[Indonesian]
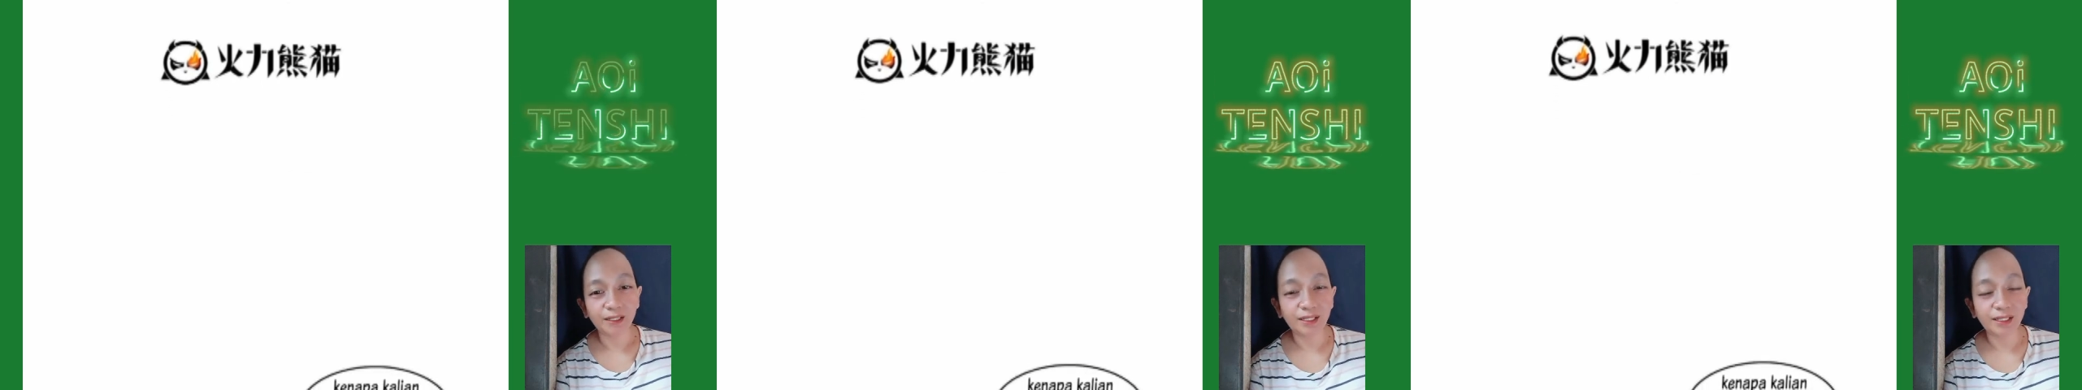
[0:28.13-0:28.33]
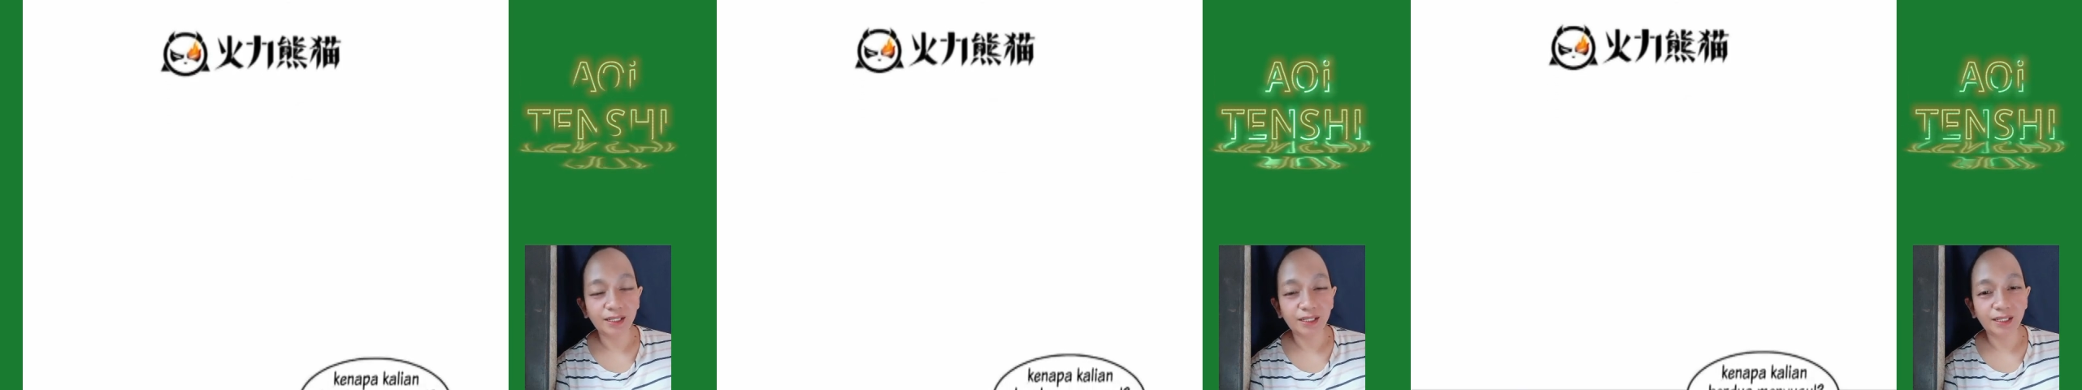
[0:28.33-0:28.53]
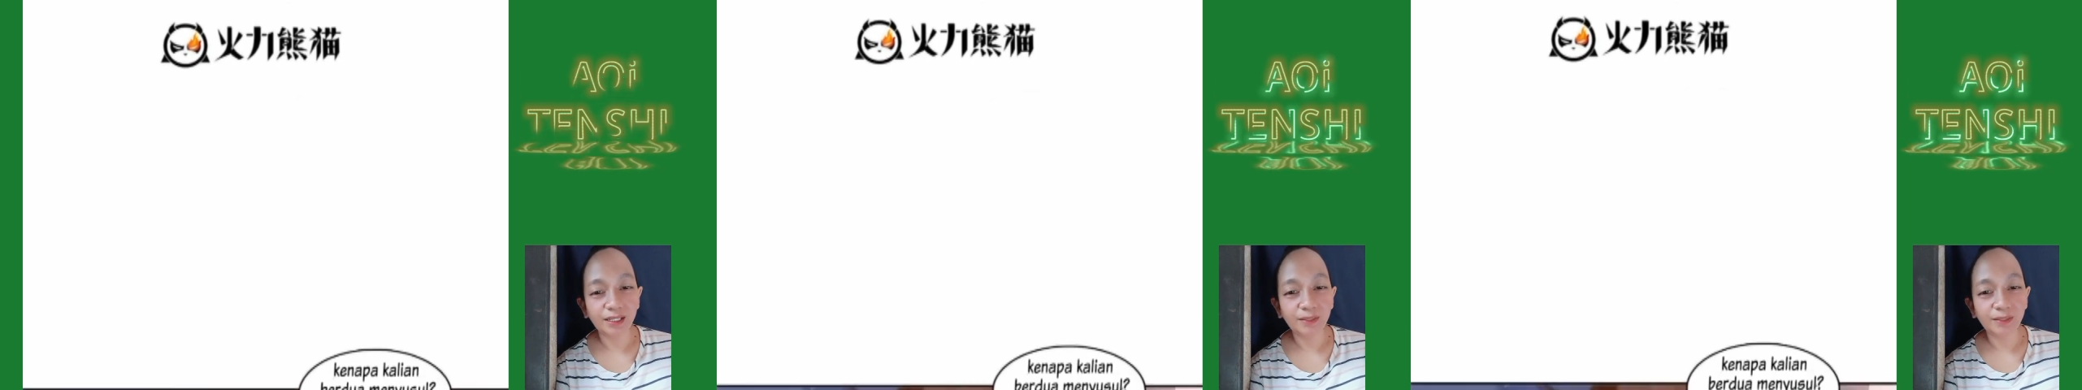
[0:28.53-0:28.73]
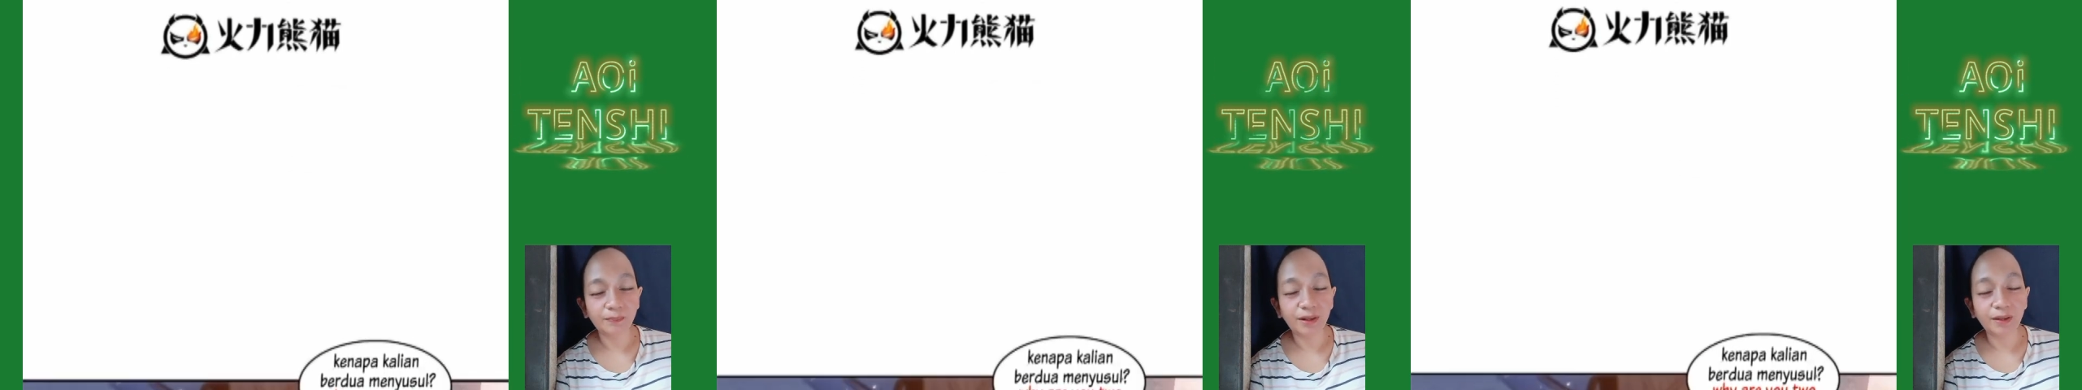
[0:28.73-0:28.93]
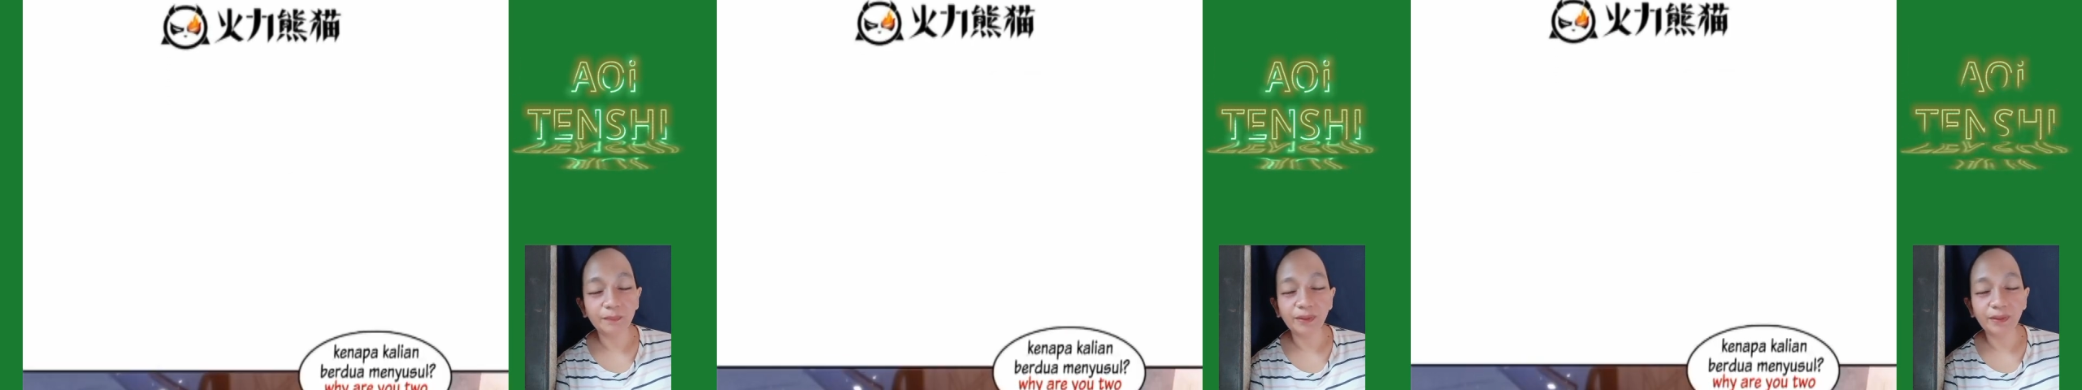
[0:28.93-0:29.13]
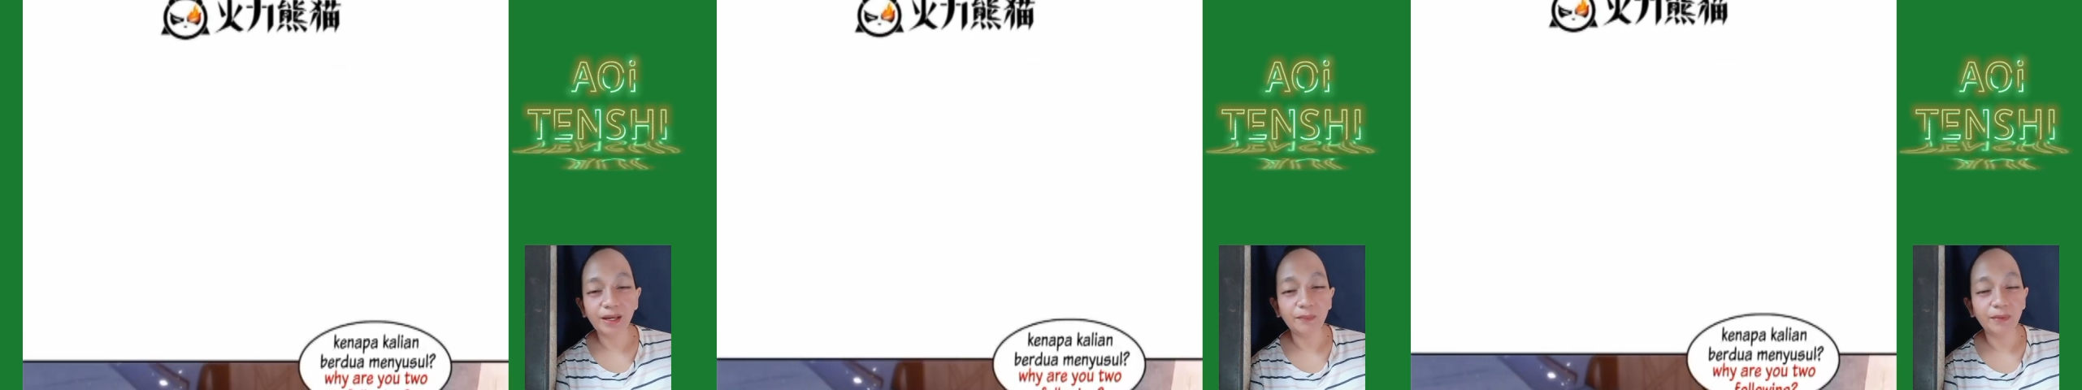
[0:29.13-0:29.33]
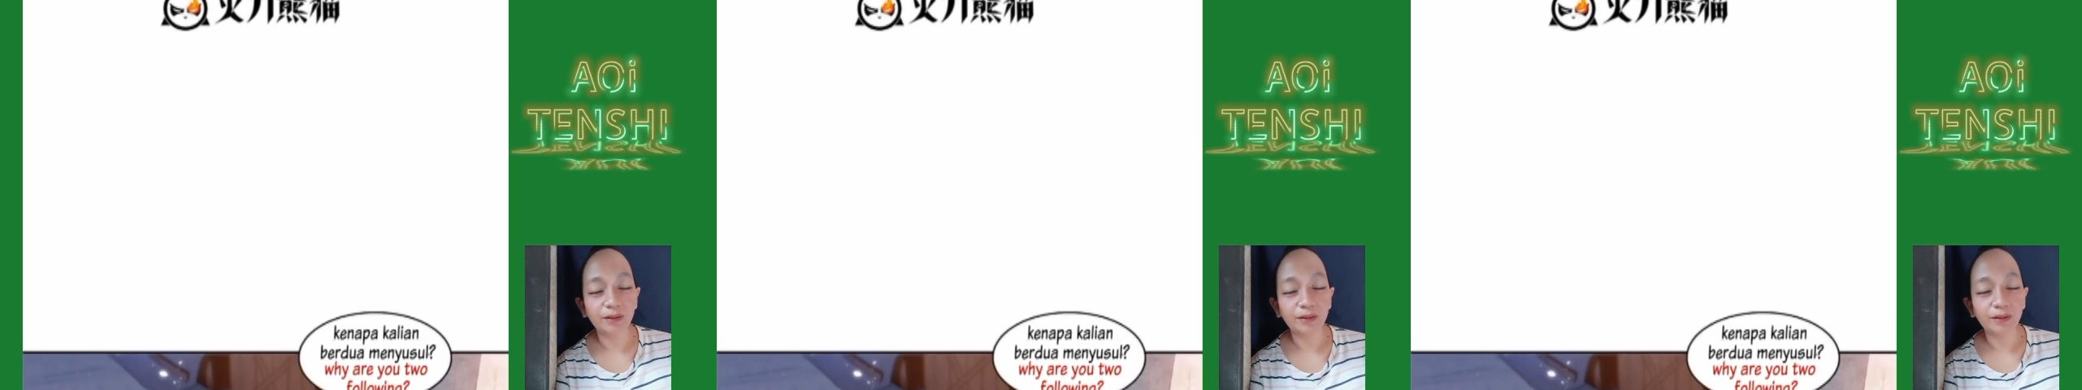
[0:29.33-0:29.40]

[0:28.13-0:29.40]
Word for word: Di maaf ya,